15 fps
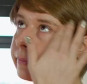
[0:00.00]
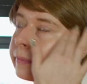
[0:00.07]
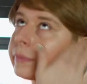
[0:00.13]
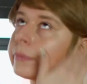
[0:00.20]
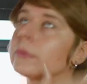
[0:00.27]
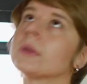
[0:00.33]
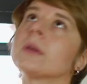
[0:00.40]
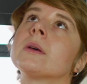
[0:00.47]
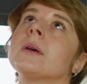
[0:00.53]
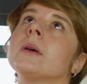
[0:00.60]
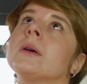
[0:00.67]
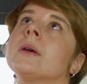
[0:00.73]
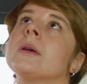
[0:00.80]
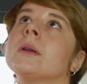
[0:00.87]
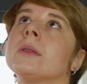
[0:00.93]
Mm,
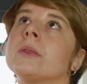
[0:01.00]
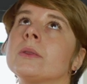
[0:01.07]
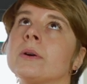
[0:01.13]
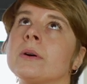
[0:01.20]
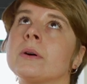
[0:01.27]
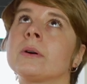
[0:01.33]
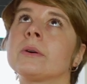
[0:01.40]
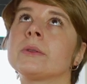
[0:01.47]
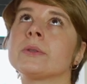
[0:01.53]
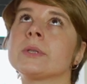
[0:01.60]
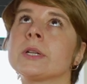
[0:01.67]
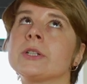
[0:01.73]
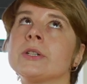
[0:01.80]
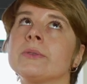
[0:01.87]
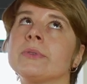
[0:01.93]
to, to
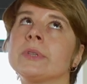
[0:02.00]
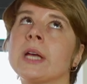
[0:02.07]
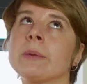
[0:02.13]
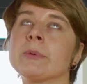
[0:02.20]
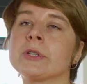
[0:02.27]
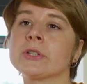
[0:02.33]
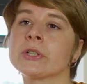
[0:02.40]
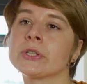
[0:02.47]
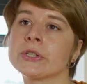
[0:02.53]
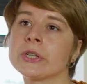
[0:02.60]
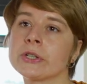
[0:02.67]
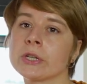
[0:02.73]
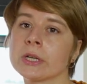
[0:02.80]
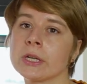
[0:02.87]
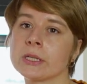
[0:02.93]
znaczy, wydaje mi się, że
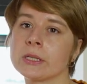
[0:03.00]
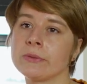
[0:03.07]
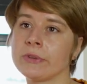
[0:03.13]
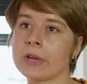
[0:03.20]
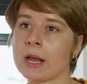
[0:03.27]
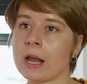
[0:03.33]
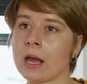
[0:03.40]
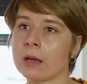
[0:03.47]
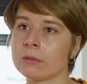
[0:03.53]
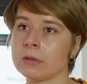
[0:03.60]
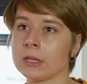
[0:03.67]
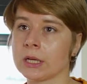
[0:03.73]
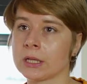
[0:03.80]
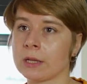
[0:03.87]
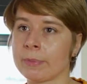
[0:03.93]
ścieżek jest wiele
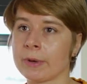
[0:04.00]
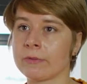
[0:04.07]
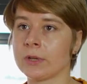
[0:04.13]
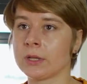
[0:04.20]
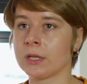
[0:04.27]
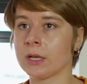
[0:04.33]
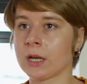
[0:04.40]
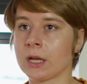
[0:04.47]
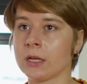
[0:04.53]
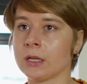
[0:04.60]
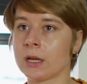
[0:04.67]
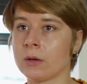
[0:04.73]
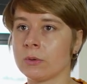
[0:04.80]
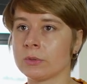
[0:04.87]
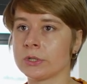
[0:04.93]
i tak naprawdę tyle,
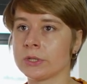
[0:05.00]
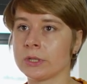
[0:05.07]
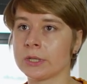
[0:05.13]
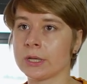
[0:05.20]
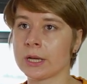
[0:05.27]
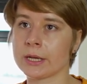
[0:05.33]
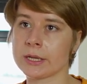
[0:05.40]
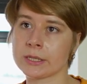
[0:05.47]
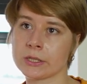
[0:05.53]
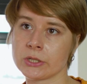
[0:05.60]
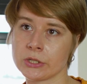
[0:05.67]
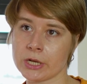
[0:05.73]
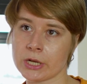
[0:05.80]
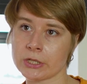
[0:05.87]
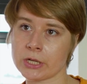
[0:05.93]
ile ludzi, tyle
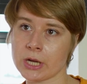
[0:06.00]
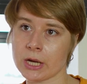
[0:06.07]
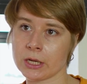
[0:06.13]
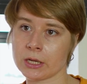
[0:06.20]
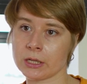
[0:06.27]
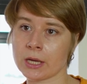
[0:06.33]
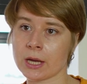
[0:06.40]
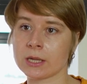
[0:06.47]
jest ścieżek.